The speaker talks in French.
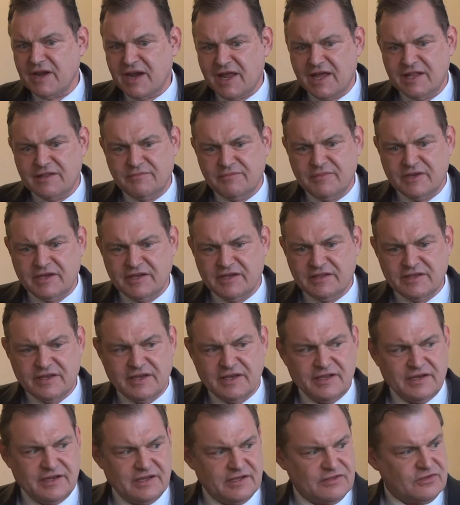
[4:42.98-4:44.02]
malades,
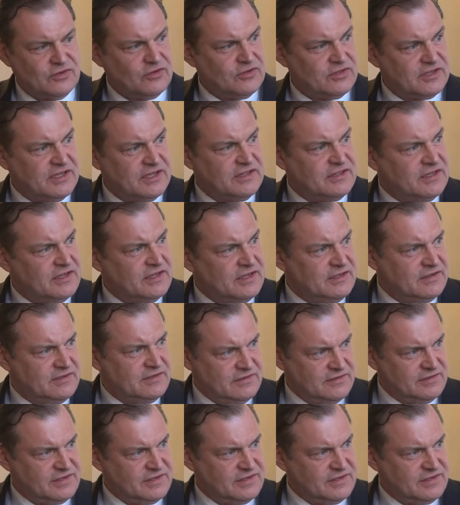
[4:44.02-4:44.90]
mériteraient d'être traités.